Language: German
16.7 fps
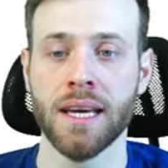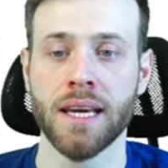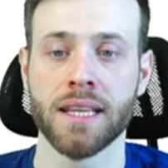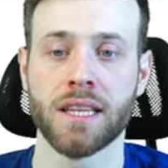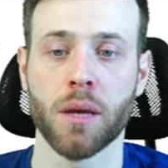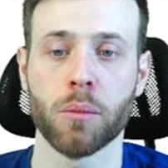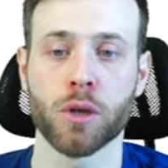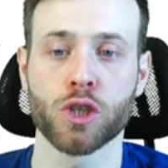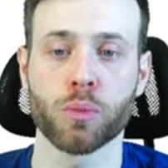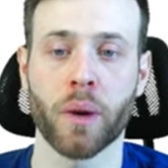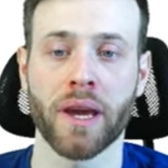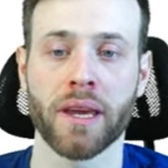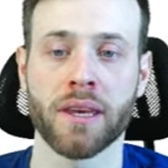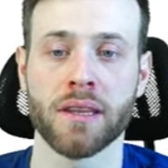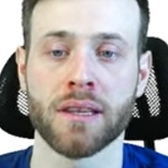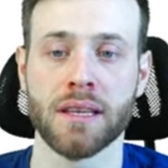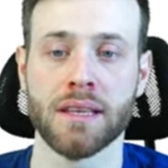
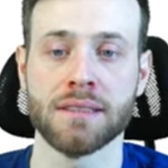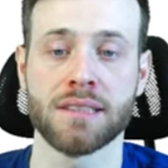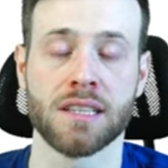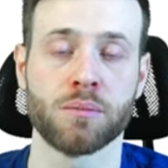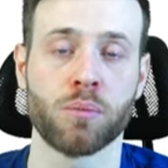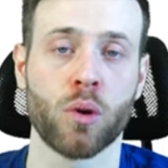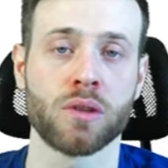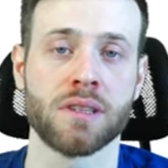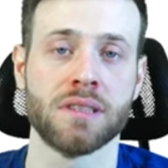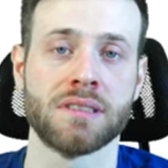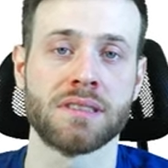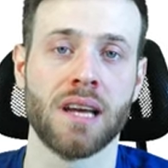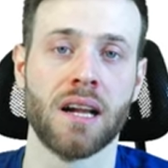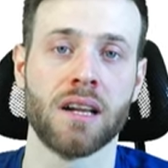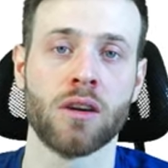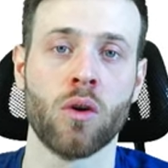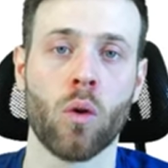Dementsprechend ist das
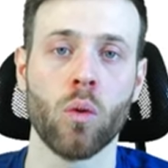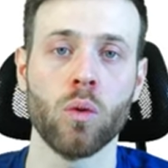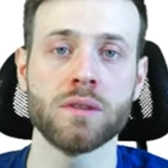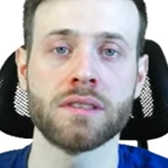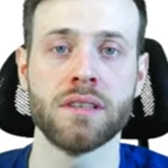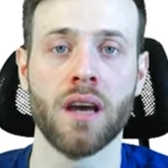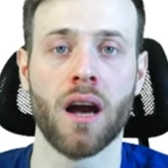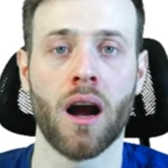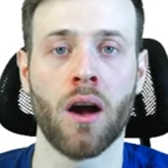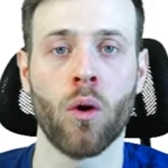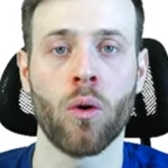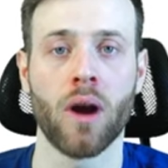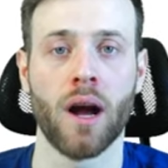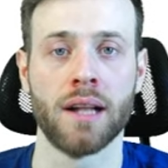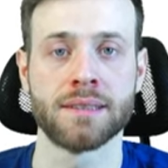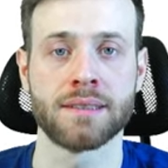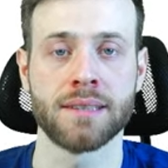Potenzial groß hier auch
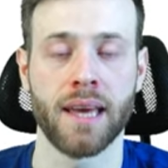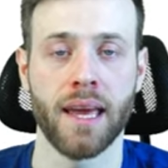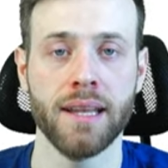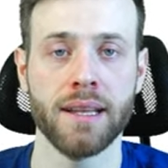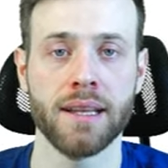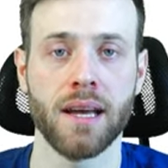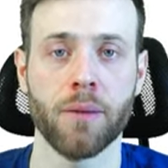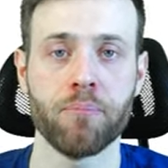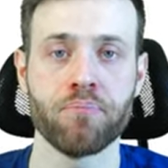als Händler